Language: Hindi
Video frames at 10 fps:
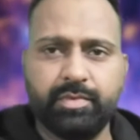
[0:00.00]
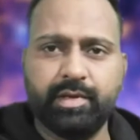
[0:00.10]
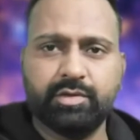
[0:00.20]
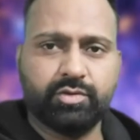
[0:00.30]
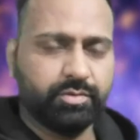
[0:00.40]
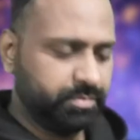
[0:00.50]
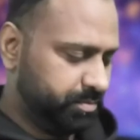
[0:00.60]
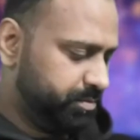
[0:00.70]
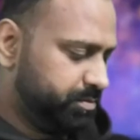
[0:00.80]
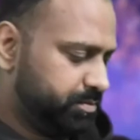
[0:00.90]
यस
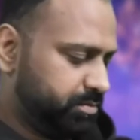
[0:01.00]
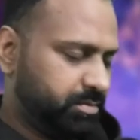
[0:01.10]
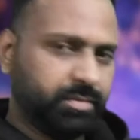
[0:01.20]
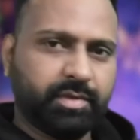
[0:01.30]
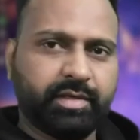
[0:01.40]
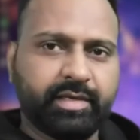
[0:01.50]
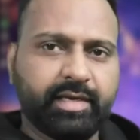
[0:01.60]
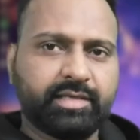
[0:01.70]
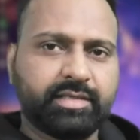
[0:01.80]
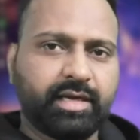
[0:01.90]
ये
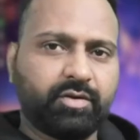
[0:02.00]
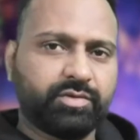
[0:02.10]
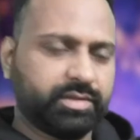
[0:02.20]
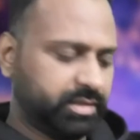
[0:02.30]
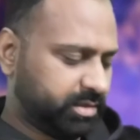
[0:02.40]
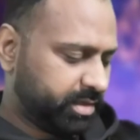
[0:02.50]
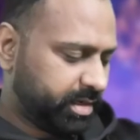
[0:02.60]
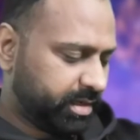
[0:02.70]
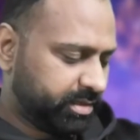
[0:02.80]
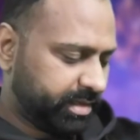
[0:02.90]
इसका कुछ इस तरह
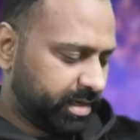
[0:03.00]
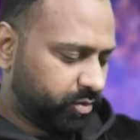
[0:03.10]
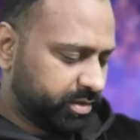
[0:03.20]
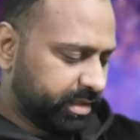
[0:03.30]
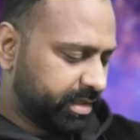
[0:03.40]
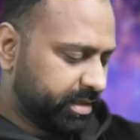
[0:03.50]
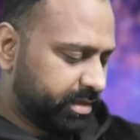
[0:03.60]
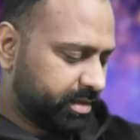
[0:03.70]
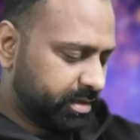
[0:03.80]
का स्टैंड हो जाता है